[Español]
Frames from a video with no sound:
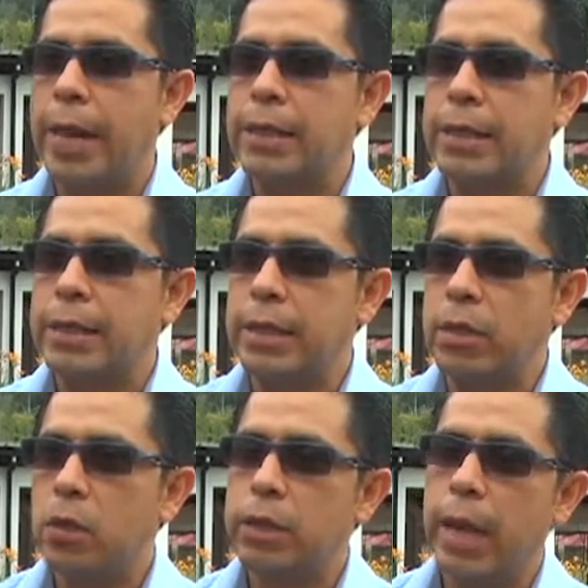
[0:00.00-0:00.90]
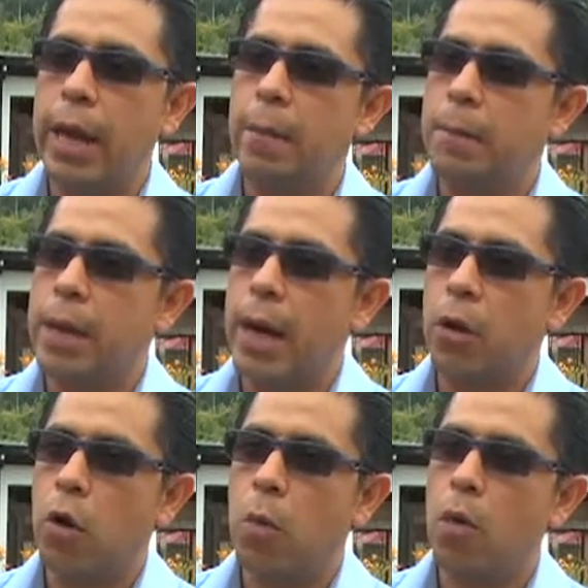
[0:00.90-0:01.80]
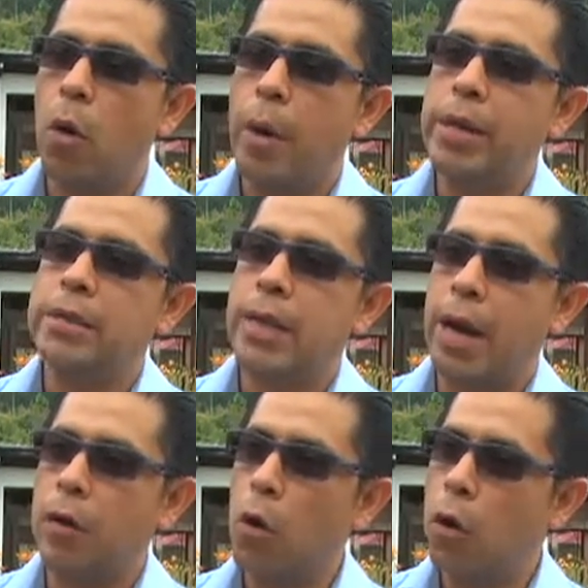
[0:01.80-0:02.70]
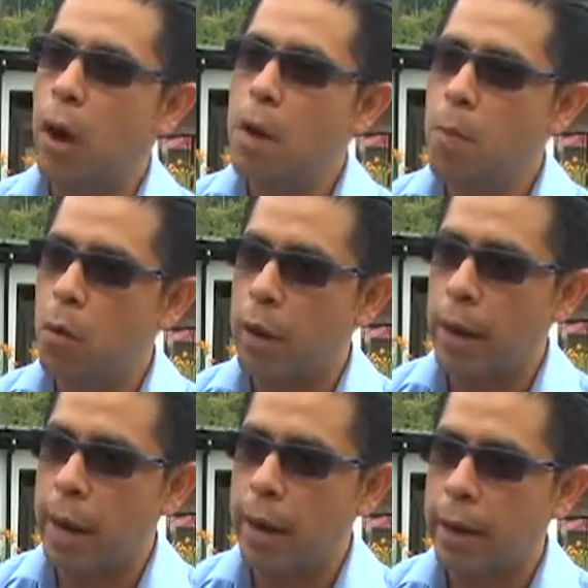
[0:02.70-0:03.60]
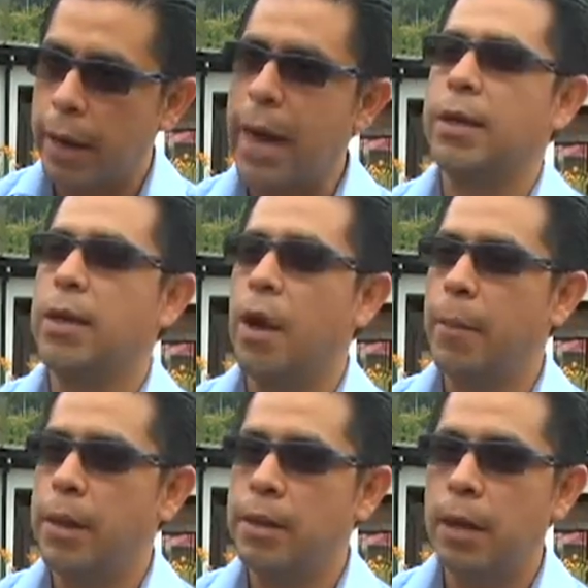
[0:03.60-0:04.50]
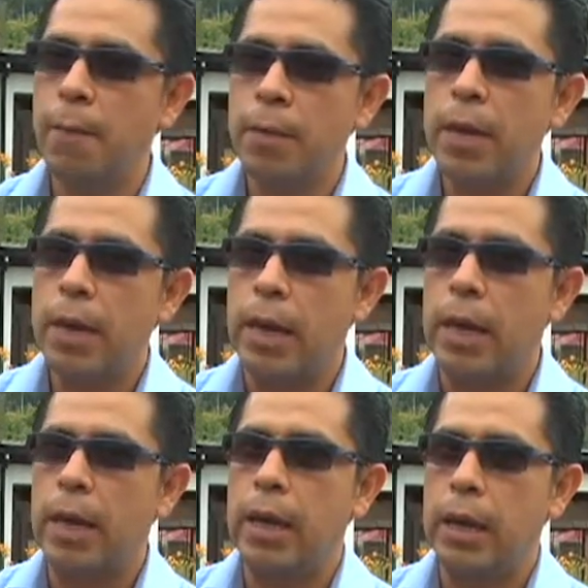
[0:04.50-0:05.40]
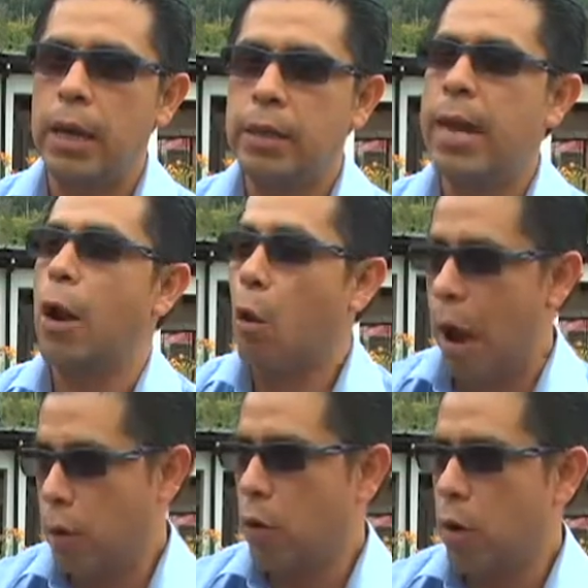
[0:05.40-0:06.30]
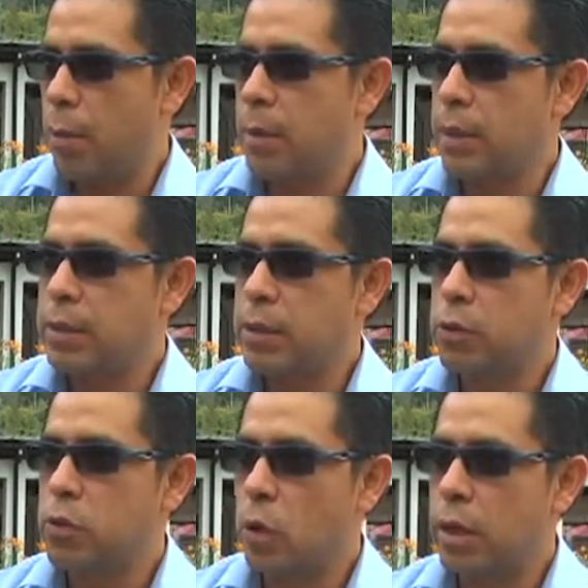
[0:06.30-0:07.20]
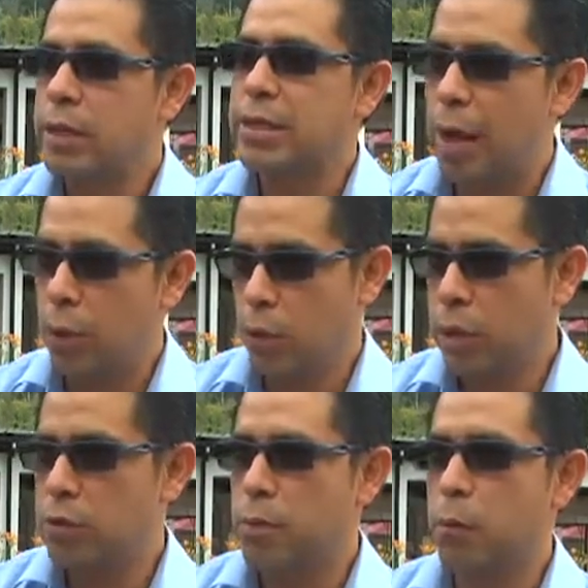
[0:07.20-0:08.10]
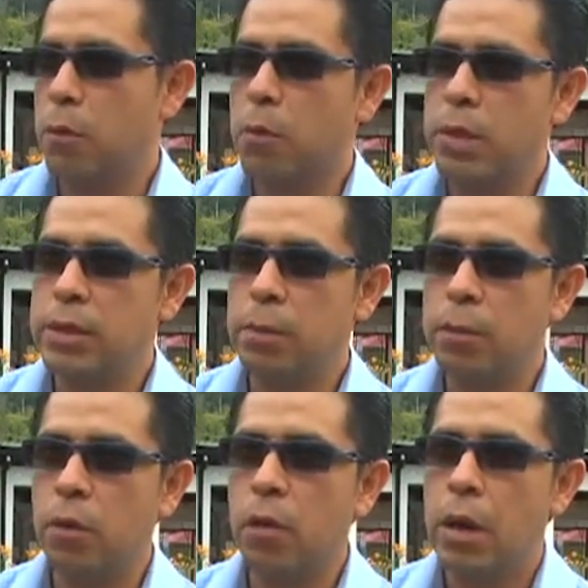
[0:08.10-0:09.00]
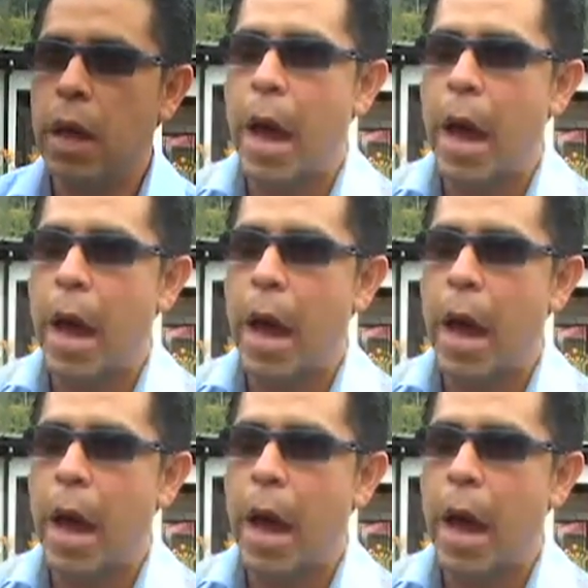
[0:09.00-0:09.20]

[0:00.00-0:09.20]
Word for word: en el sentido de mirar cómo los jóvenes se han logrado involucrar creativamente y dialogando con las mismas instituciones de salud de su propio municipio,